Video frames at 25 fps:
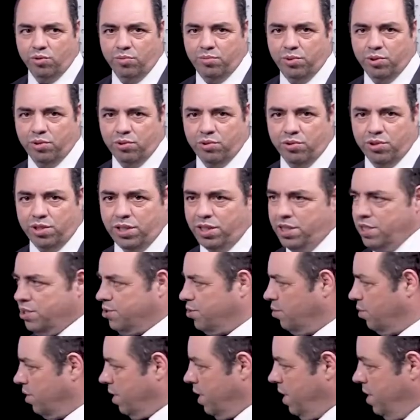biologie
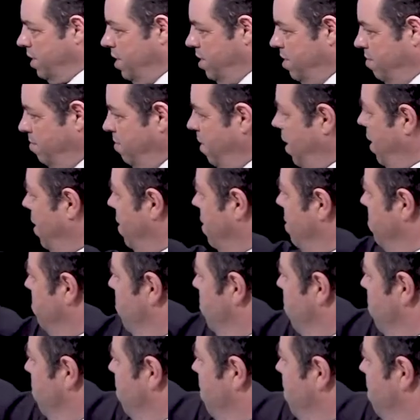des organismes
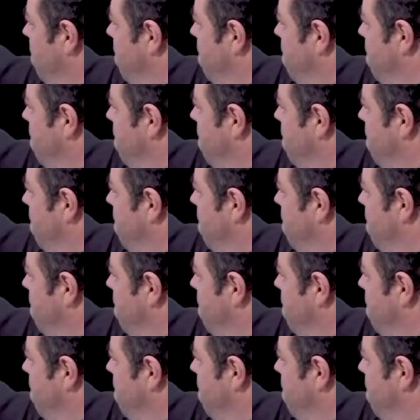animaux.